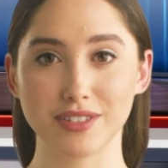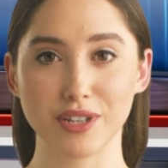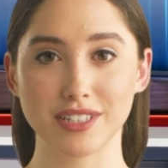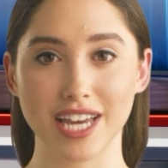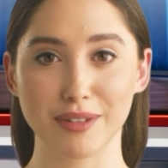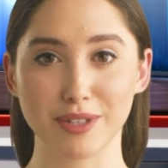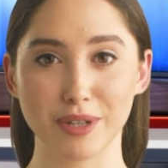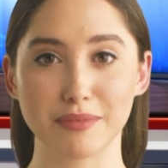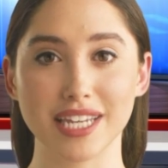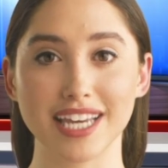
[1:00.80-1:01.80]
Türkiye
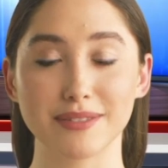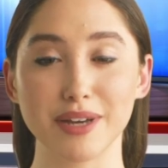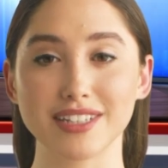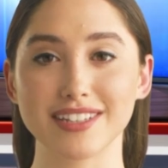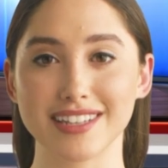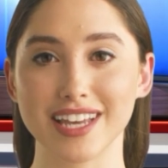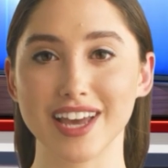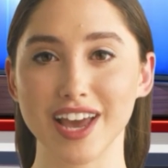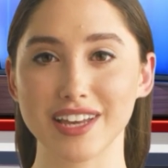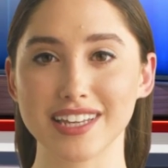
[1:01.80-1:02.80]
Büyük Millet Meclisi
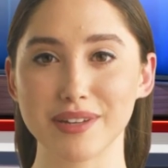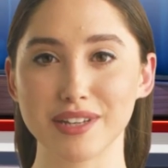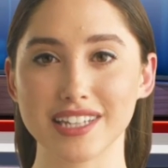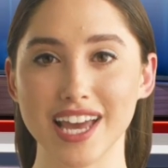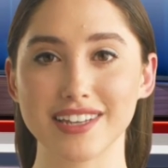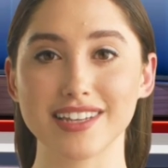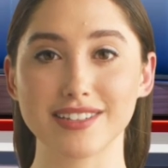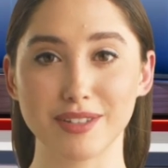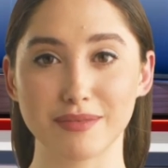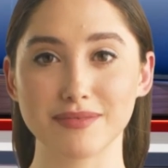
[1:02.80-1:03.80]
kararı ile verilen ve
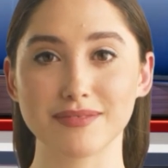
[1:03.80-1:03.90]
son